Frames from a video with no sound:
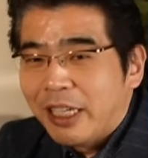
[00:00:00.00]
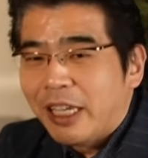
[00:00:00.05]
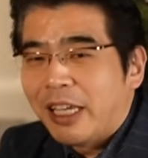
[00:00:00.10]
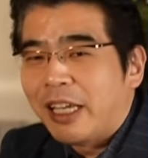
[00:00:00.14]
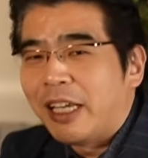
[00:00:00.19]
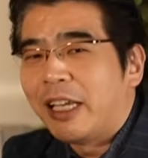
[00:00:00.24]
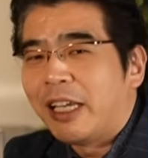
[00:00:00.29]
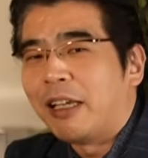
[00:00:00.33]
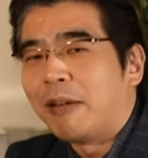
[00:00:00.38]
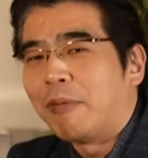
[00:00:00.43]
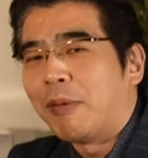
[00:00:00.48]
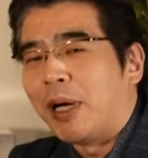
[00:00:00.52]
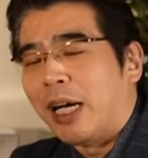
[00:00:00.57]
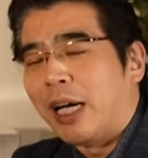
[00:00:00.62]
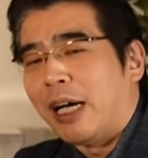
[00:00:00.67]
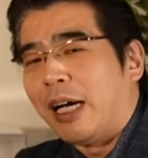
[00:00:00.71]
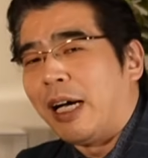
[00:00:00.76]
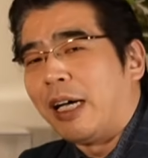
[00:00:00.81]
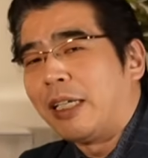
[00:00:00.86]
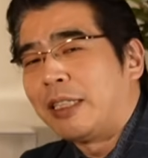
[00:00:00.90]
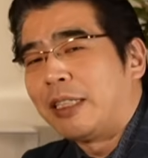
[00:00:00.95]
えー、
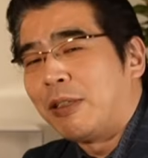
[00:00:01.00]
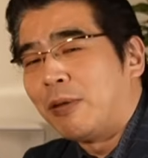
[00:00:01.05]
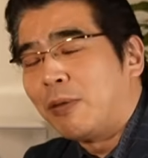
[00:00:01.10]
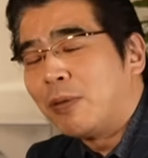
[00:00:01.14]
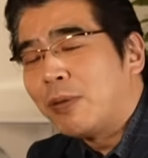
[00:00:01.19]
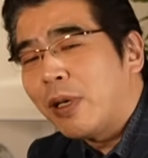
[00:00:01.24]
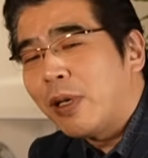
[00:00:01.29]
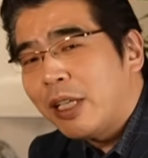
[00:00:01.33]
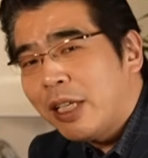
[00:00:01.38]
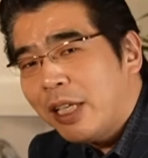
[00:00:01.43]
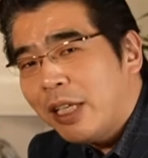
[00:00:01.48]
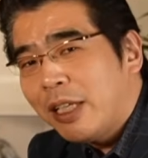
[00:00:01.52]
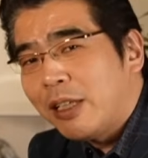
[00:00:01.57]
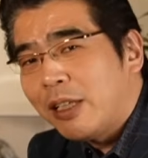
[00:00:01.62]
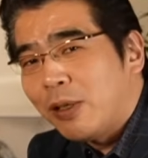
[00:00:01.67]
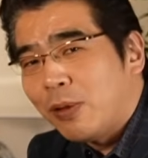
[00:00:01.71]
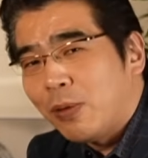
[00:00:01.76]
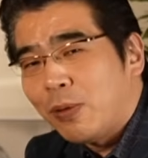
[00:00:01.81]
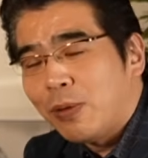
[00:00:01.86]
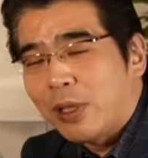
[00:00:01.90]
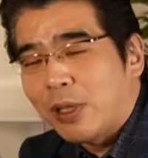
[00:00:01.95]
まあ仕事がね
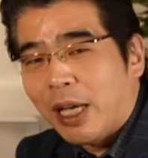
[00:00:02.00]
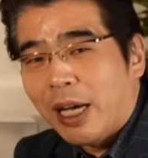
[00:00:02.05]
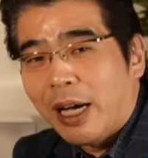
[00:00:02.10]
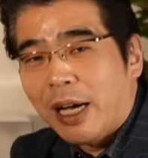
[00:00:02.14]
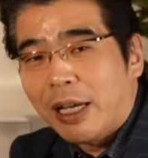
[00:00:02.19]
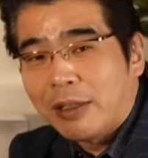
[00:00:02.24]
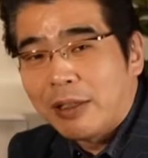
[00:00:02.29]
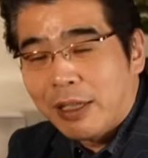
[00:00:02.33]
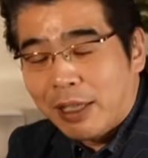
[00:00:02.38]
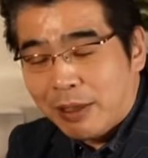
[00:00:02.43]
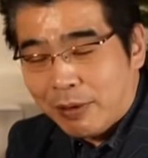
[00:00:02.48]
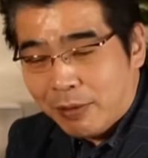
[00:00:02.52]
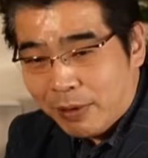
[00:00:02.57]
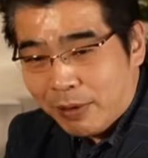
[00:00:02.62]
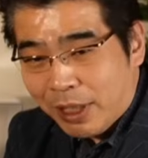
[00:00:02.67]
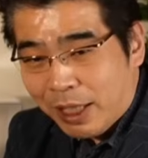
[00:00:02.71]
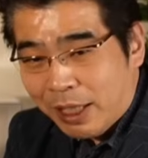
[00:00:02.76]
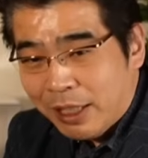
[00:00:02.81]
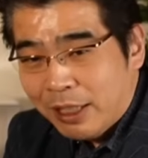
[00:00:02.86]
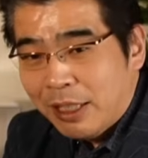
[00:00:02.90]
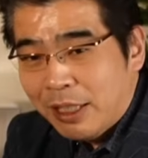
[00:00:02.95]
どうであるかと
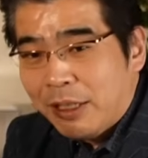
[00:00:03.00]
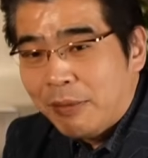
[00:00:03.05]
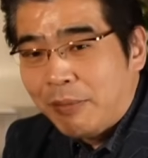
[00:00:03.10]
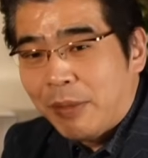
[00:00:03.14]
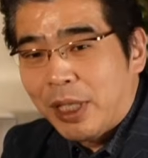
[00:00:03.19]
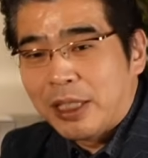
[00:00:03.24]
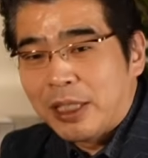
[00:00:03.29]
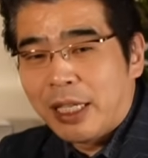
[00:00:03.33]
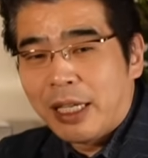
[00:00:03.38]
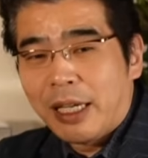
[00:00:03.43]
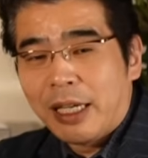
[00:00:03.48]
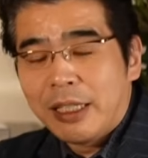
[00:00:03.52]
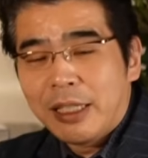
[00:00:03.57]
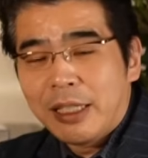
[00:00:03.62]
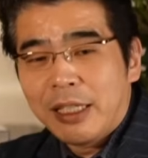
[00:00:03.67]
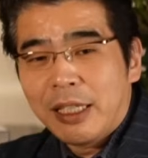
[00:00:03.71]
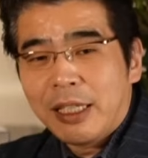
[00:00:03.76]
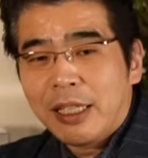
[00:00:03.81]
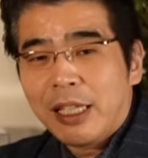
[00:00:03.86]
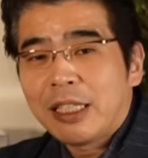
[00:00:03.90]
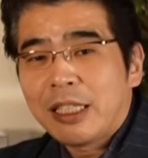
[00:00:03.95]
かまあ、社会的
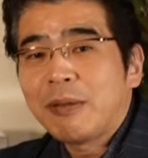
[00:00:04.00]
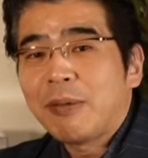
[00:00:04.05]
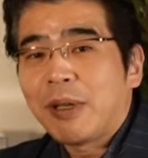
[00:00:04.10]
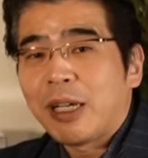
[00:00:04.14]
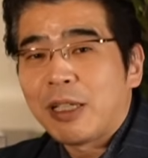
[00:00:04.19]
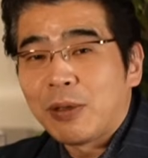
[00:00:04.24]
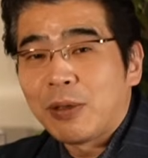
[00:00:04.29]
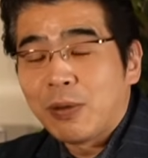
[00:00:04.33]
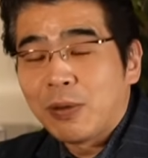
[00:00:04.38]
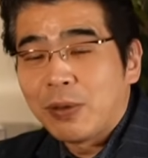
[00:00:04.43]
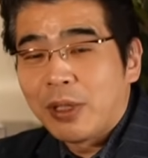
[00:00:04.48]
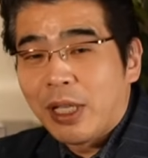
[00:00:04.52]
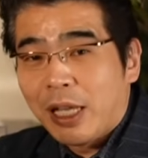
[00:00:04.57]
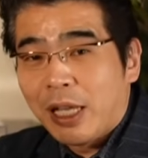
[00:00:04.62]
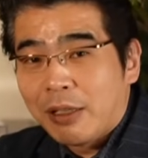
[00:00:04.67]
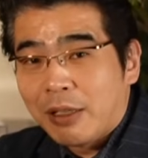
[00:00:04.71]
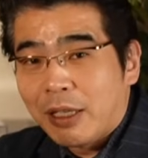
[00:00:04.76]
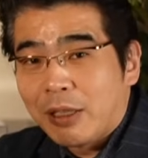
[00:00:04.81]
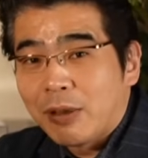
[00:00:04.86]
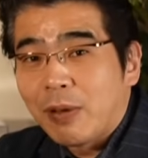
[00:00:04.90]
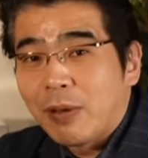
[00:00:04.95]
な立場がどうであ
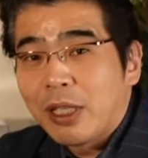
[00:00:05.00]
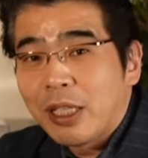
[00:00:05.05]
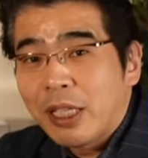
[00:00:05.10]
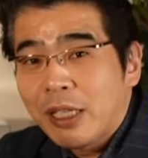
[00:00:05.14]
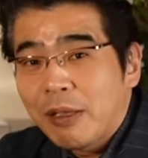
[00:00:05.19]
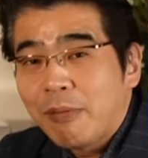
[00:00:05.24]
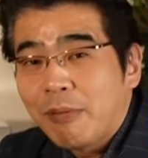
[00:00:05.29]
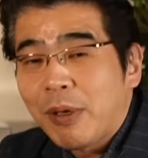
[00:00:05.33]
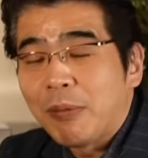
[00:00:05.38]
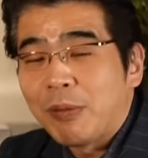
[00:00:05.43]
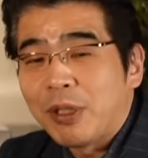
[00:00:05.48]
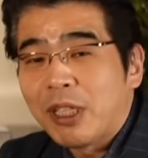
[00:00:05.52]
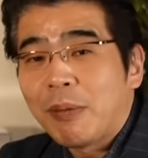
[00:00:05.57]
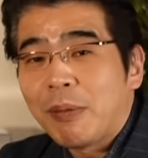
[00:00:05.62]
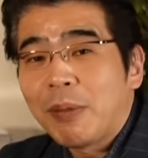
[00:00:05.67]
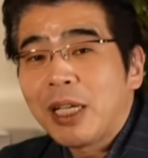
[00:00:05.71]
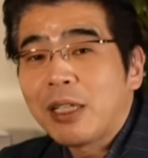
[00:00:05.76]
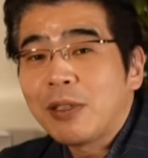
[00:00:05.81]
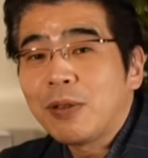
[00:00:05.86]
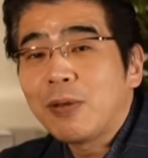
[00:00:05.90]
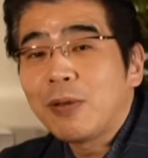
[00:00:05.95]
るかとかね、まあ、見た
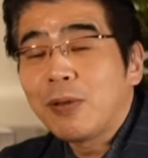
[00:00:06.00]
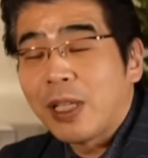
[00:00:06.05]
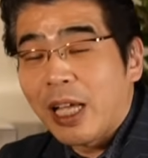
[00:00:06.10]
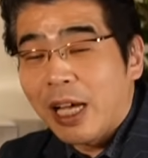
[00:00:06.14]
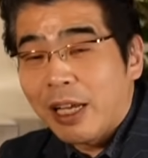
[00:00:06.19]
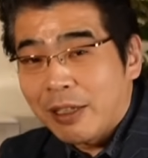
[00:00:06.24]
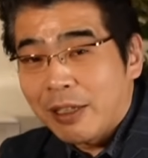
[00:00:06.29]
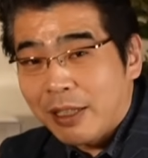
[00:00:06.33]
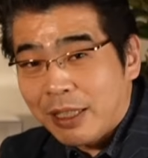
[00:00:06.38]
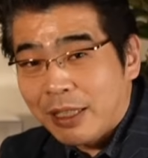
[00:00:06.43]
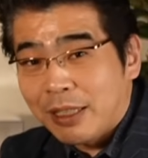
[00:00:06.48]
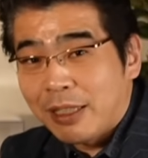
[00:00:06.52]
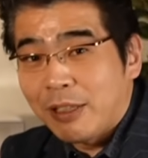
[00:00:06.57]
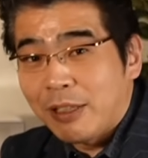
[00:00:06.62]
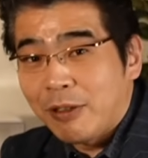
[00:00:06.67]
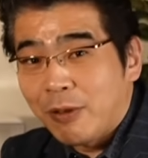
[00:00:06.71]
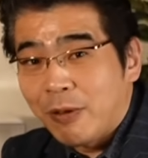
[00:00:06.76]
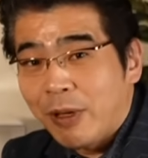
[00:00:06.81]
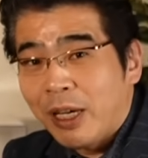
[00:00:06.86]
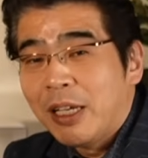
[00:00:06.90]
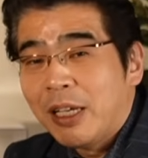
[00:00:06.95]
目がどうであるかって
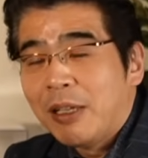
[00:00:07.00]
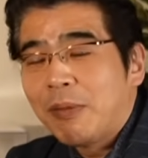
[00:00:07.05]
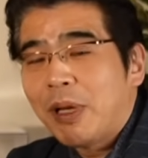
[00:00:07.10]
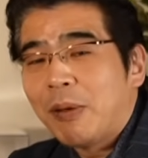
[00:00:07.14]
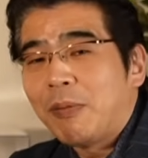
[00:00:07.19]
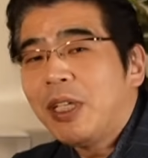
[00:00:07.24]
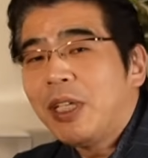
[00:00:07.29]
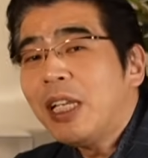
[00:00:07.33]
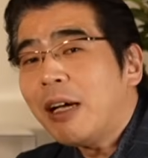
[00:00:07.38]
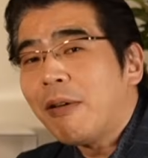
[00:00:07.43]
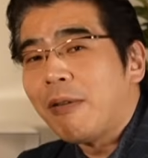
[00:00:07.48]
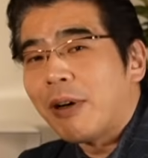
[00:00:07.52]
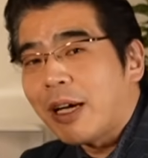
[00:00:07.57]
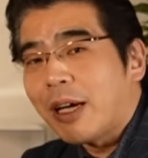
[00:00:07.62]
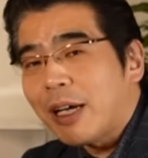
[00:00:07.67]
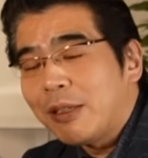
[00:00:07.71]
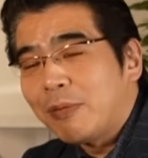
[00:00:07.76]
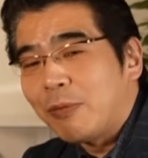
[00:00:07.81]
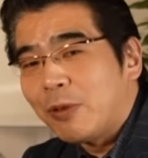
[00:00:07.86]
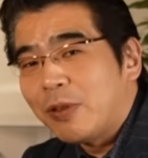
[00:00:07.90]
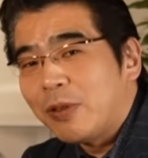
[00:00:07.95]
いうのは、まあ、見りゃ分
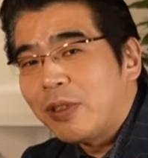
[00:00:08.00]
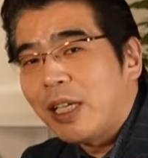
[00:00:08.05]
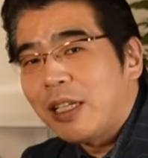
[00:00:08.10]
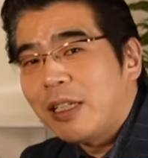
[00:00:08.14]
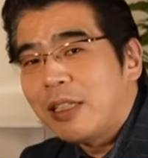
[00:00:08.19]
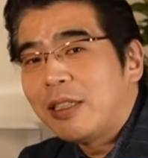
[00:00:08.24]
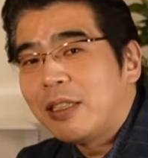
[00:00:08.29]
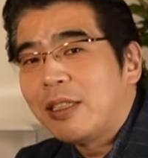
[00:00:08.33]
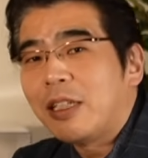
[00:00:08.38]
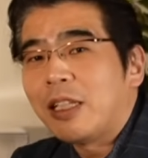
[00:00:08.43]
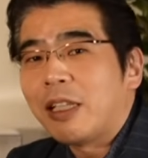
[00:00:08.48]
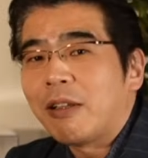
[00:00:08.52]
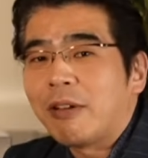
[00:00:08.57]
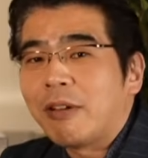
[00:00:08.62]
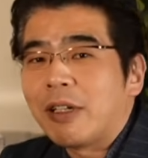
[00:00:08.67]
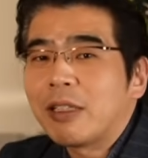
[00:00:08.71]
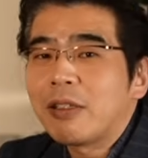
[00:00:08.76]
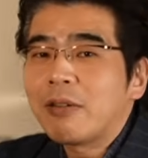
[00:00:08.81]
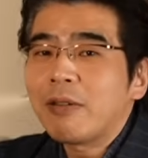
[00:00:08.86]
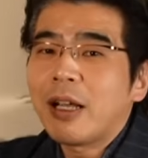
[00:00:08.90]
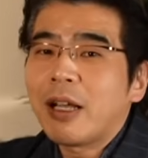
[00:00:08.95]
かる問題について
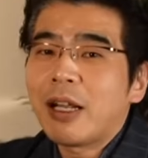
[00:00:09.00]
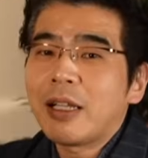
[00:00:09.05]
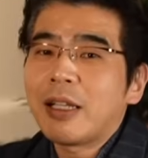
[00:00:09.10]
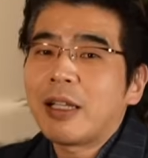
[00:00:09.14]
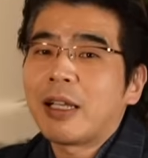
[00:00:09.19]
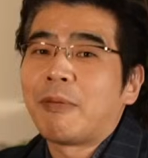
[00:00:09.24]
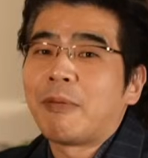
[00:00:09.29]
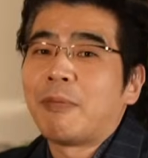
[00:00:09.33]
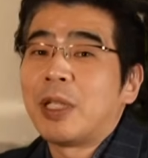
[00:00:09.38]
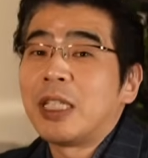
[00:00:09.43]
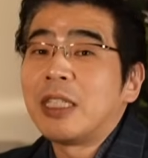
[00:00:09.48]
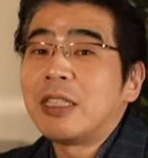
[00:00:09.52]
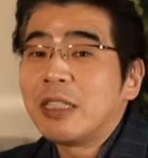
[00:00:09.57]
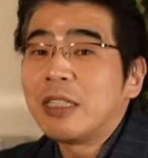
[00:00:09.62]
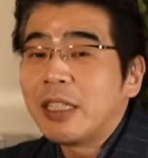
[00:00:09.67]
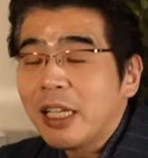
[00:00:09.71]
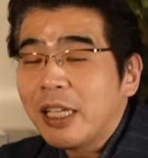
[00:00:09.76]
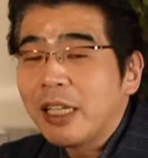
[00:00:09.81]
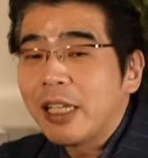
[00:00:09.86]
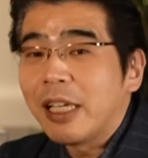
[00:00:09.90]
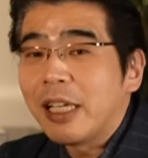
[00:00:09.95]
はそれはあなたが別に
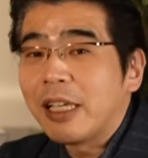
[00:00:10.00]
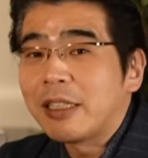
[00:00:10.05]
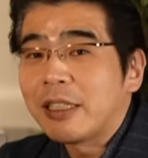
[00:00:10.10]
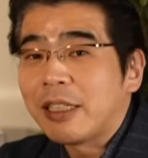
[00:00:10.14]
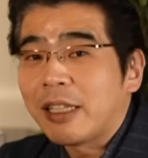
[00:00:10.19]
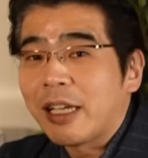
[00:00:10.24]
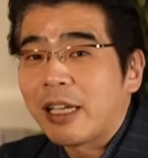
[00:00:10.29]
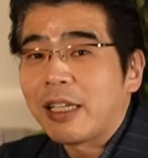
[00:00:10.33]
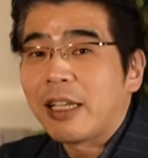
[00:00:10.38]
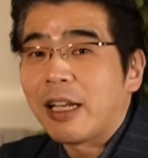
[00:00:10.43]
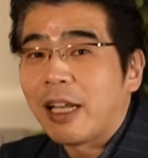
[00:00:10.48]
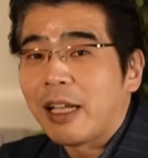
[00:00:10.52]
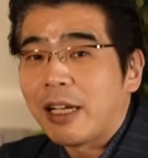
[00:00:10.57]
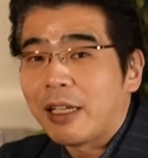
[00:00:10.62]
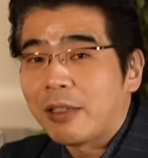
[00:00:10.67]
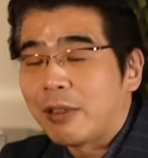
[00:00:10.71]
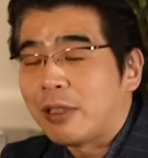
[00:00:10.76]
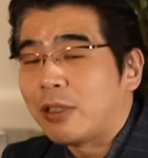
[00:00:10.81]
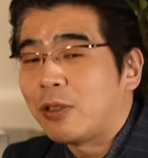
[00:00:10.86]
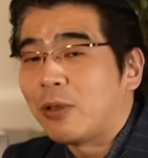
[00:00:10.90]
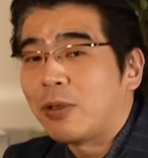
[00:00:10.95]
ね好きか嫌いか
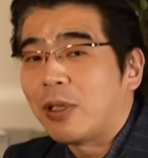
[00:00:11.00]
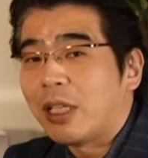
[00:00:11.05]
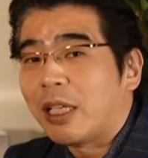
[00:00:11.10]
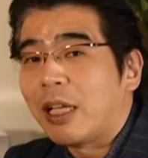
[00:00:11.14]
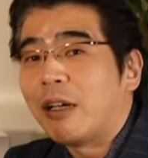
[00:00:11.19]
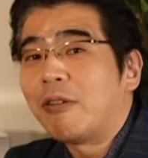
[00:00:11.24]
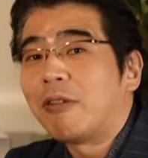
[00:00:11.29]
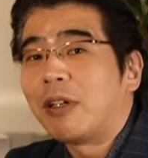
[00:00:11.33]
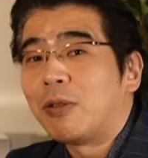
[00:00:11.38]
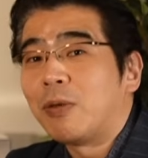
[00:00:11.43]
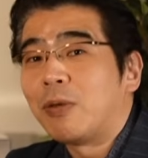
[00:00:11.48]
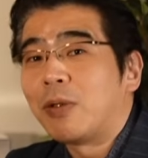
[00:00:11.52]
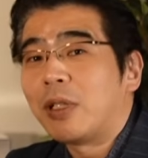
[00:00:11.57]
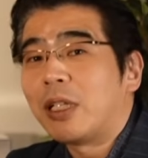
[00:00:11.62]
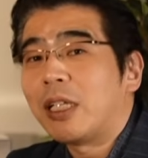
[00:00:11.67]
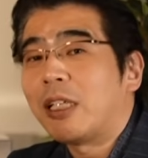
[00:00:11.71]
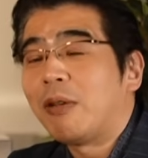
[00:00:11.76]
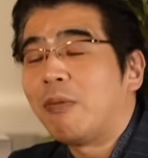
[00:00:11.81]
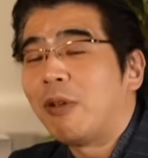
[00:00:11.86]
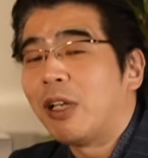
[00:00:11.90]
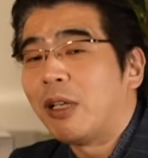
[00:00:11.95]
とか条件に合うかどうか
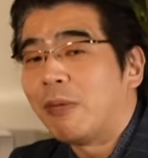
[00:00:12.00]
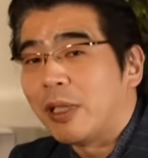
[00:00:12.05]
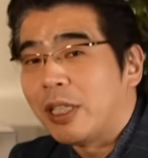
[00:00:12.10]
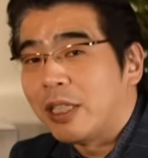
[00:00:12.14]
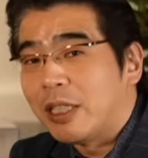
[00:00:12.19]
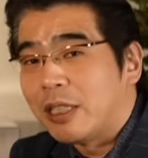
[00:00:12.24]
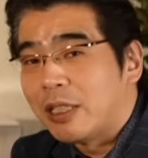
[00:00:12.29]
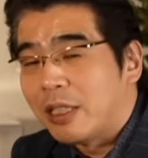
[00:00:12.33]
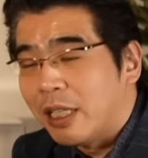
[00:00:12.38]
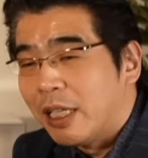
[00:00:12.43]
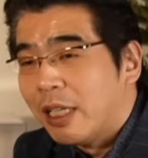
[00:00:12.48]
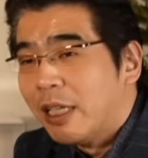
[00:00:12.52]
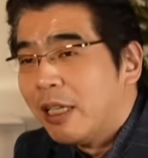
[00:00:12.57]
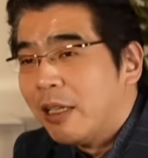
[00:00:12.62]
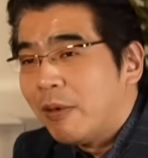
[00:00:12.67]
で決めればいいし、